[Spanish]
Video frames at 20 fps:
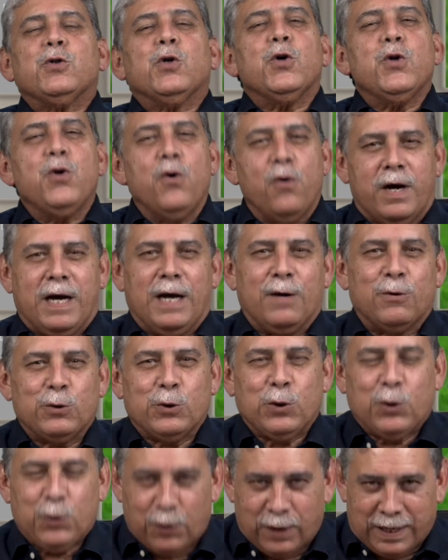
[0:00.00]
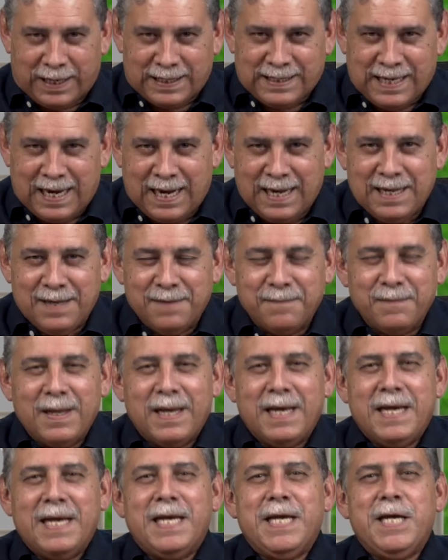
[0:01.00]
soy Óscar Osorio Casal
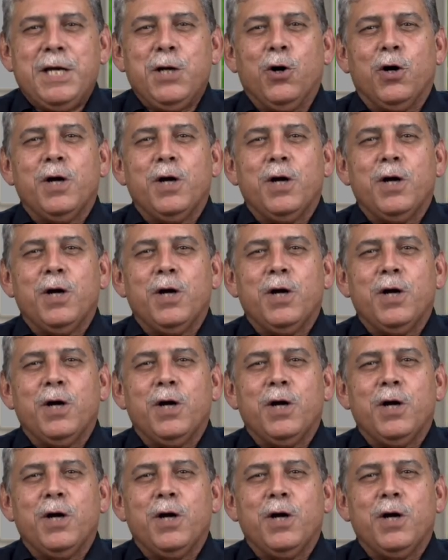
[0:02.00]
y